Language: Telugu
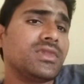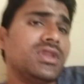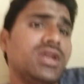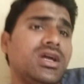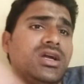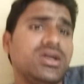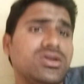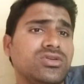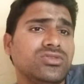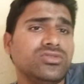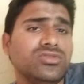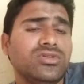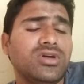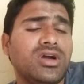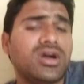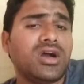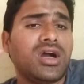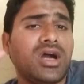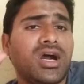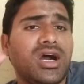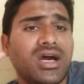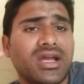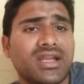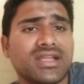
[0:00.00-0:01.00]
నాకు
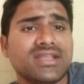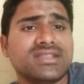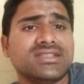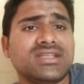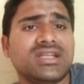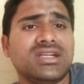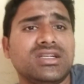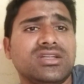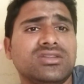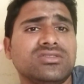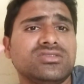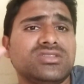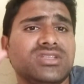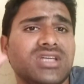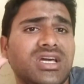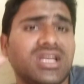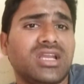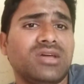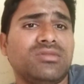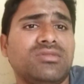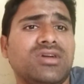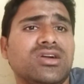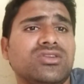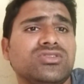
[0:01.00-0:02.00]
ఆ రిజల్ట్
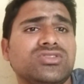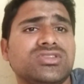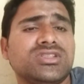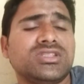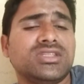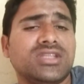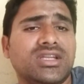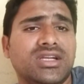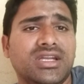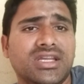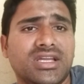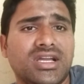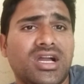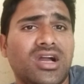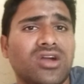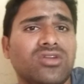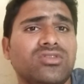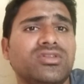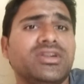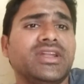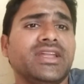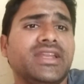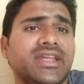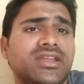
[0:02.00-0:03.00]
చాలా బాగా వచ్చిందండి
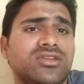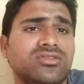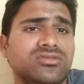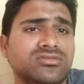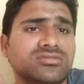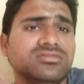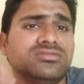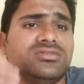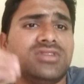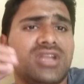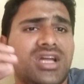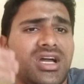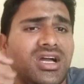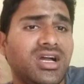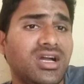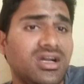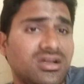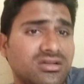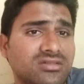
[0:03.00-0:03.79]
కాకుంటే నేను నా